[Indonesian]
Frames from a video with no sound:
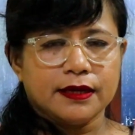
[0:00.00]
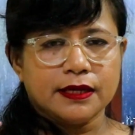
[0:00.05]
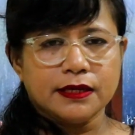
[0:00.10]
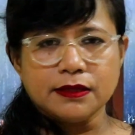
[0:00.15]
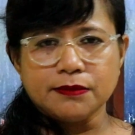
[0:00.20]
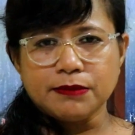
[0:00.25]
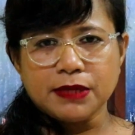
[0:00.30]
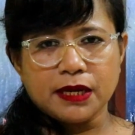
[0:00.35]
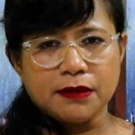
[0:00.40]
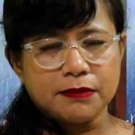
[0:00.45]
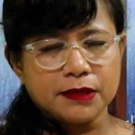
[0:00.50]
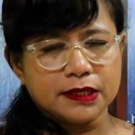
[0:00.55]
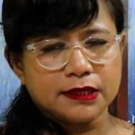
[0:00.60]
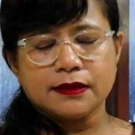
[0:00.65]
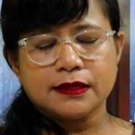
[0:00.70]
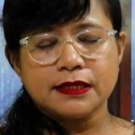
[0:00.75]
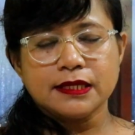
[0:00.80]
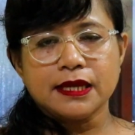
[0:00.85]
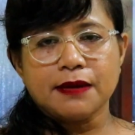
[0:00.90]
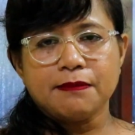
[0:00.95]
Hidup dalam
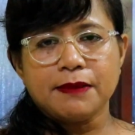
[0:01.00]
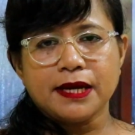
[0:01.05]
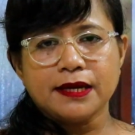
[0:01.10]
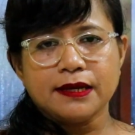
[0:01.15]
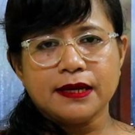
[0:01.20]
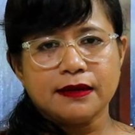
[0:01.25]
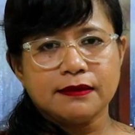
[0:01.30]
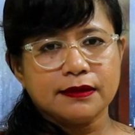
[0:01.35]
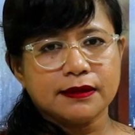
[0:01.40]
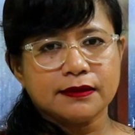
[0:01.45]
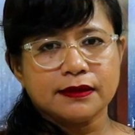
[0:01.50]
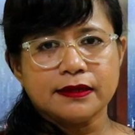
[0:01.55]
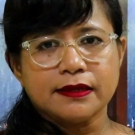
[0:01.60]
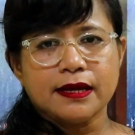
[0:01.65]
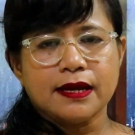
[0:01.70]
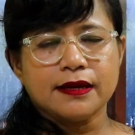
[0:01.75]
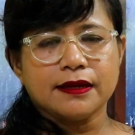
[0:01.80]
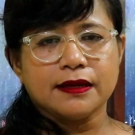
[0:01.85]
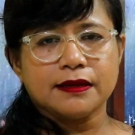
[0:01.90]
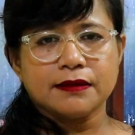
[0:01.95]
kenyamanan,
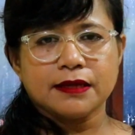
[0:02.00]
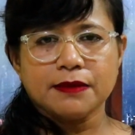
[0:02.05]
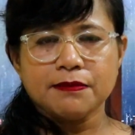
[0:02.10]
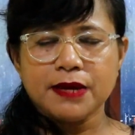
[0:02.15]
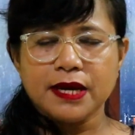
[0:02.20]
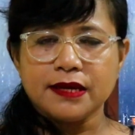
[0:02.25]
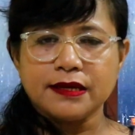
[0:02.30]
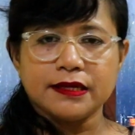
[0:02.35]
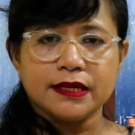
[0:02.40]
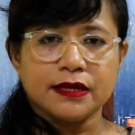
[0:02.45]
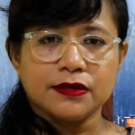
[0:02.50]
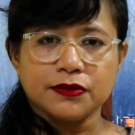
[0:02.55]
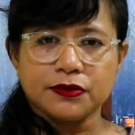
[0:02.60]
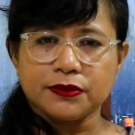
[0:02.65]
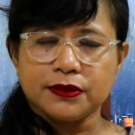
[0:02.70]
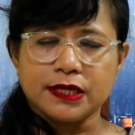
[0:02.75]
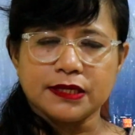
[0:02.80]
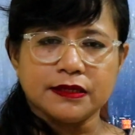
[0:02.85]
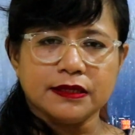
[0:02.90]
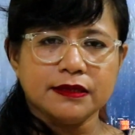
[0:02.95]
ketenangan, kebahagiaan,
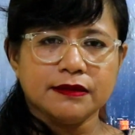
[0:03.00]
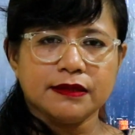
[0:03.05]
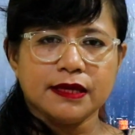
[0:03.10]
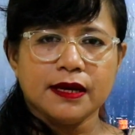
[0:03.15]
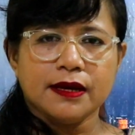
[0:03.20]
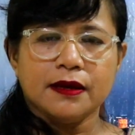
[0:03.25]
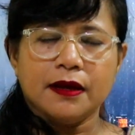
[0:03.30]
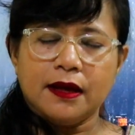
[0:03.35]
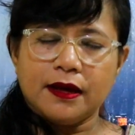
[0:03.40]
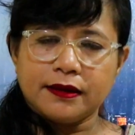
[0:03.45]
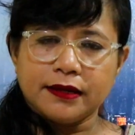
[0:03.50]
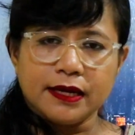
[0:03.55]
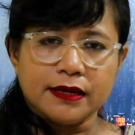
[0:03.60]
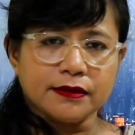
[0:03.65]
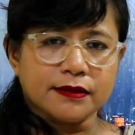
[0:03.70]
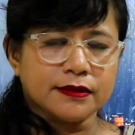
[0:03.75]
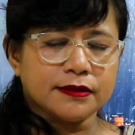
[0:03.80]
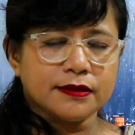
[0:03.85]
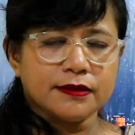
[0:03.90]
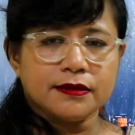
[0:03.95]
sukacita,
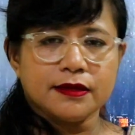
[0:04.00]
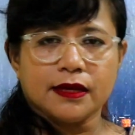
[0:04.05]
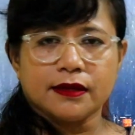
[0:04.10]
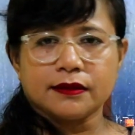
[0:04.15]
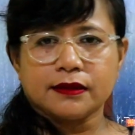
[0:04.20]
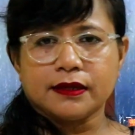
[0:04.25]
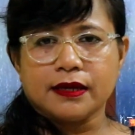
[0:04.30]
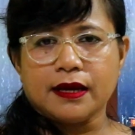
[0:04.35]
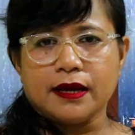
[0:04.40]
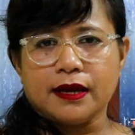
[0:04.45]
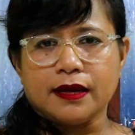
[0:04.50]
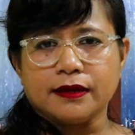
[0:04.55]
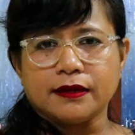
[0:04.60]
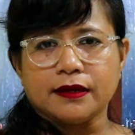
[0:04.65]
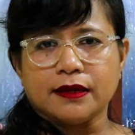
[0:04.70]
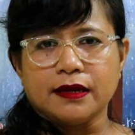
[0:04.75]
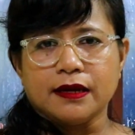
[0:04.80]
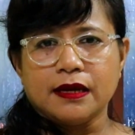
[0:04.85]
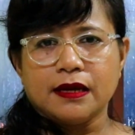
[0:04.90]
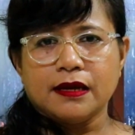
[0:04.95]
dan kesejahteraan.